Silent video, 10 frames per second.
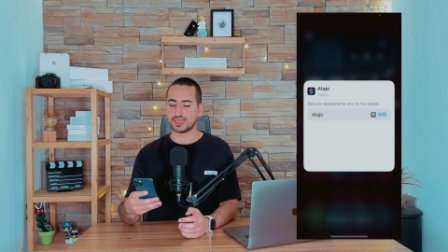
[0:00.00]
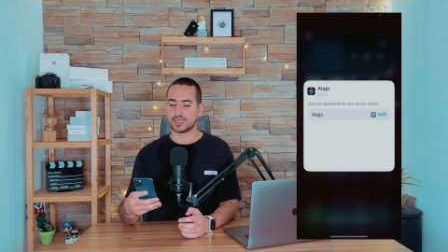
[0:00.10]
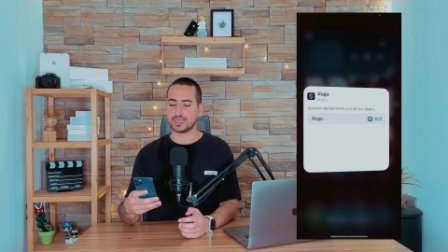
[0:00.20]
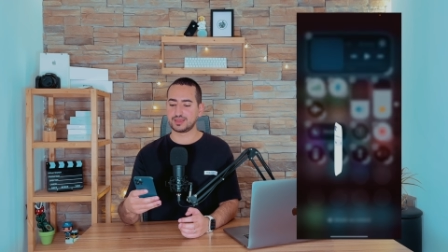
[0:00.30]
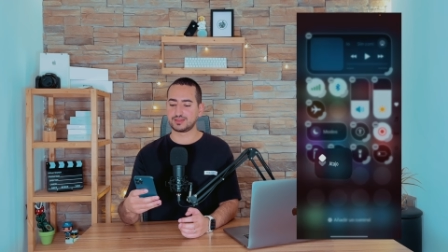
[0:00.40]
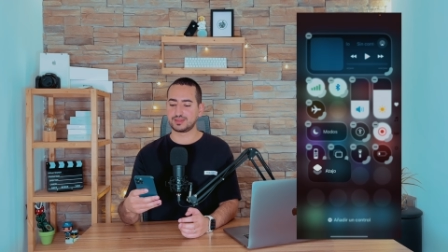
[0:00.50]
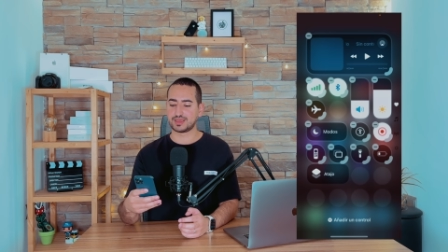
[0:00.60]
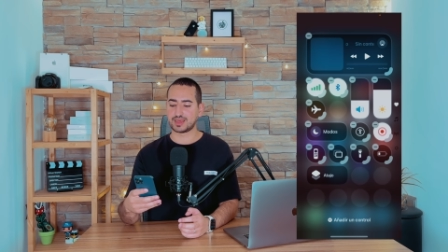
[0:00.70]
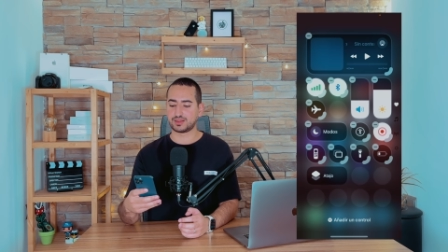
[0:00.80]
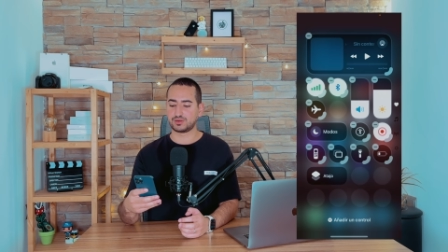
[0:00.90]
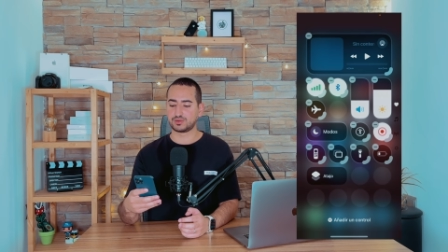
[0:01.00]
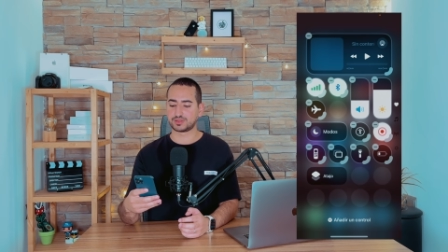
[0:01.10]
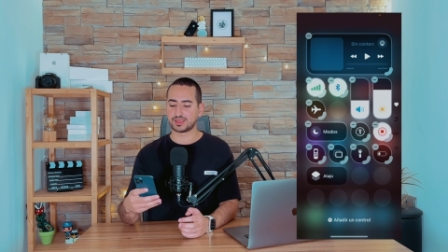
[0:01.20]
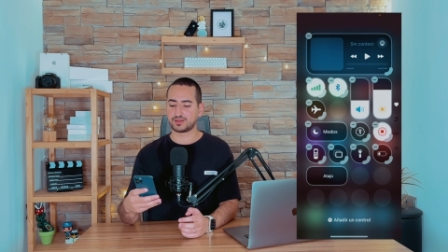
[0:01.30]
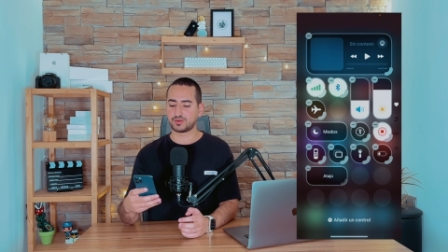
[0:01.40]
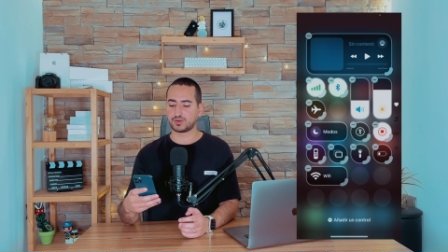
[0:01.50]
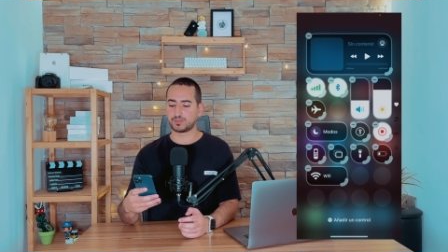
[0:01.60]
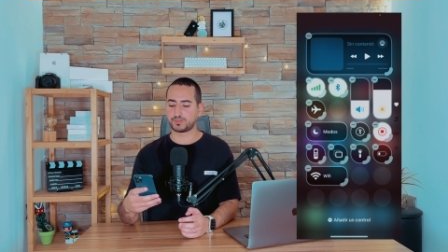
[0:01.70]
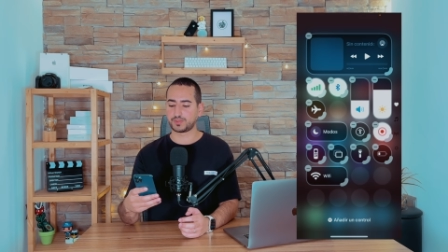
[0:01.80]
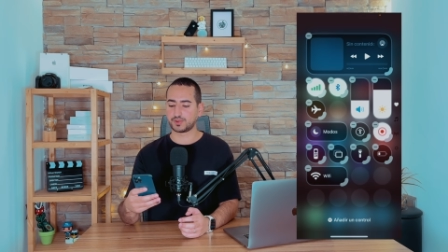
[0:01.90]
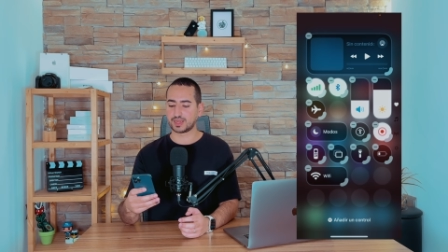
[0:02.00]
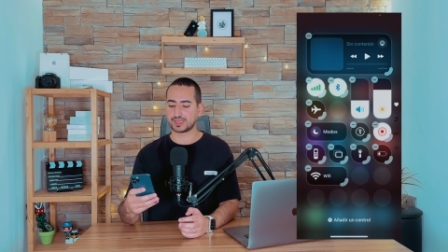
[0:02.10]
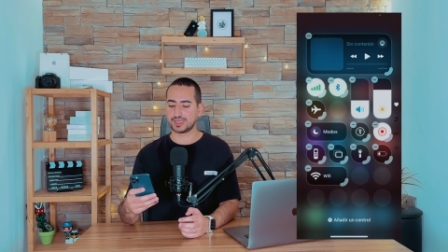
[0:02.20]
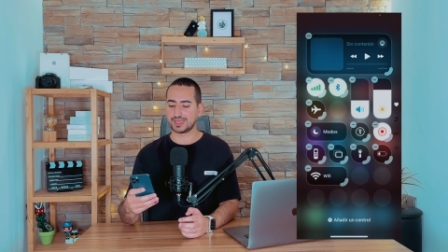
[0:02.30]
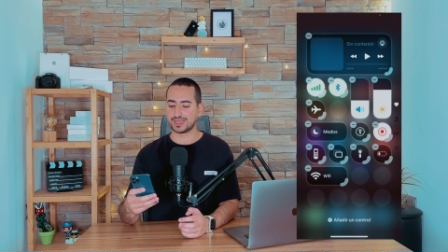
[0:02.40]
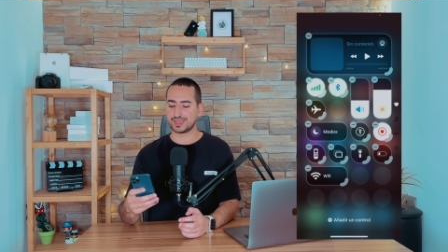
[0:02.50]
y ya lo tengo por aquí.